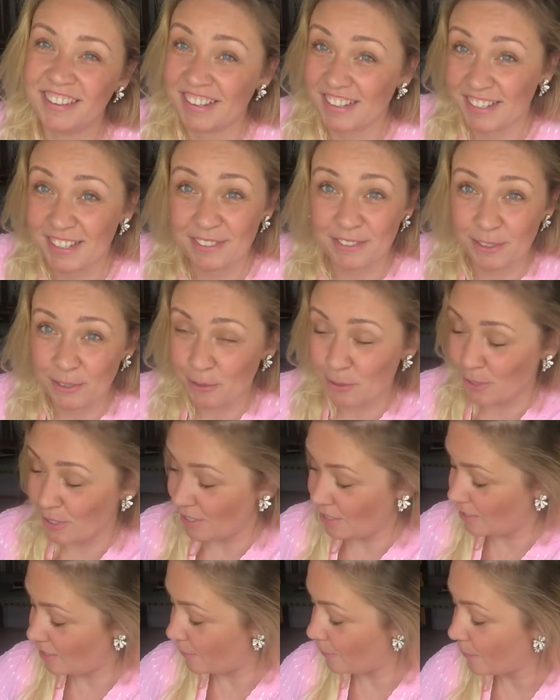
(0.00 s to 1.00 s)
если вы
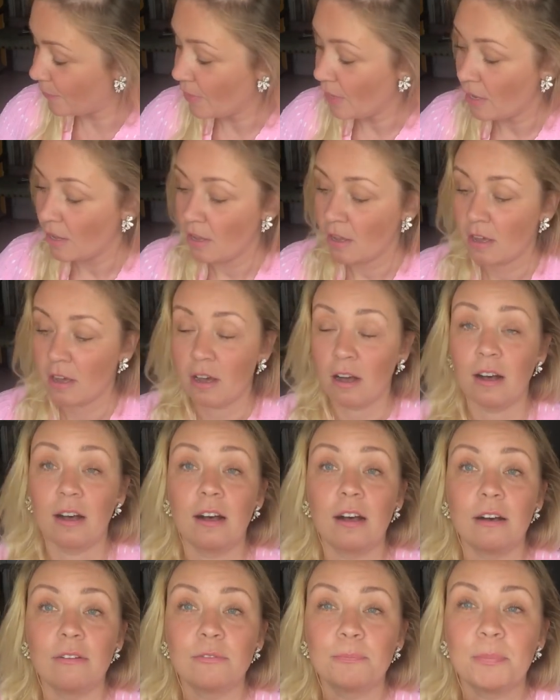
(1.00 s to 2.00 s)
ходите.
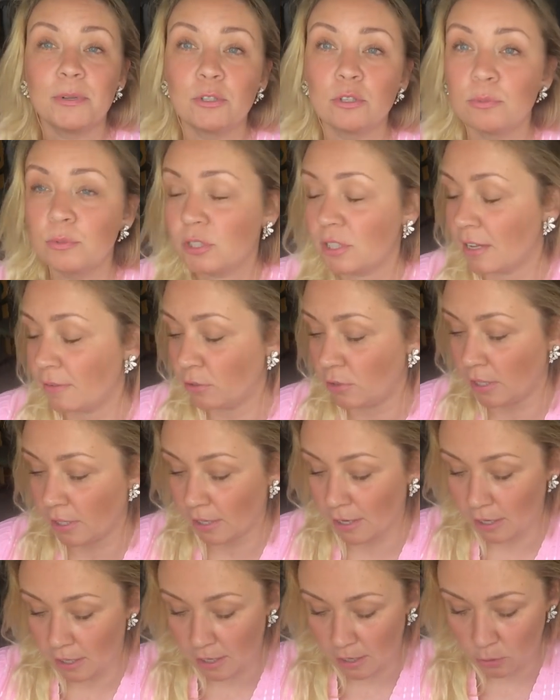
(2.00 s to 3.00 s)
А потом шла вот
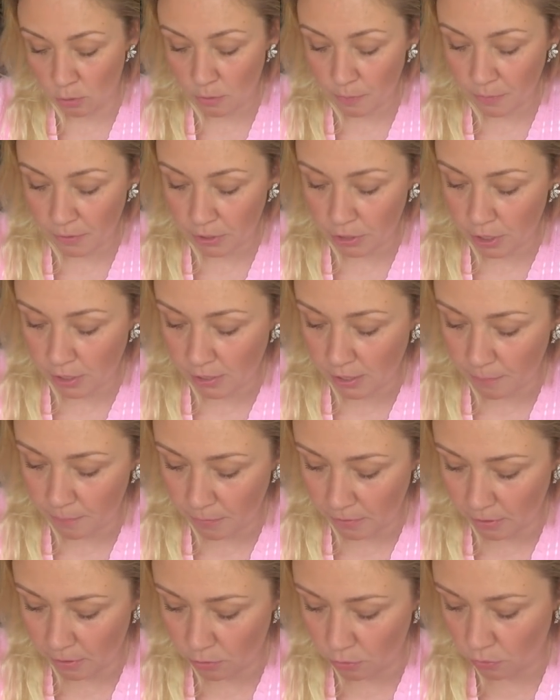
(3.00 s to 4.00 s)
такая коробка. Сейчас я
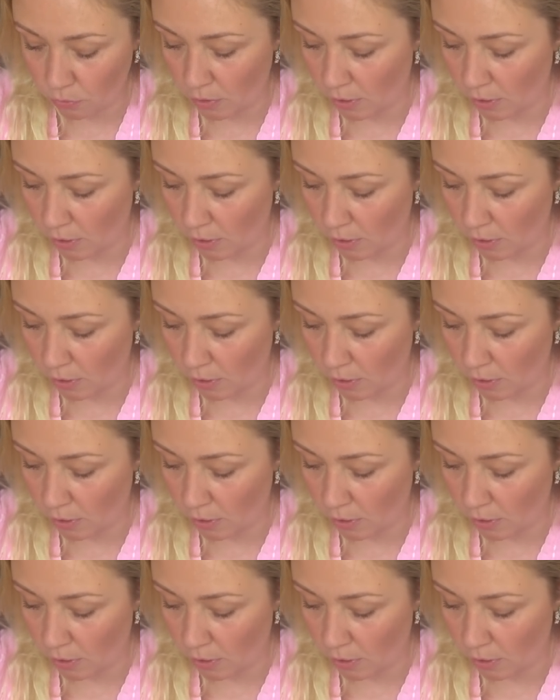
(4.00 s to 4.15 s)
покажу,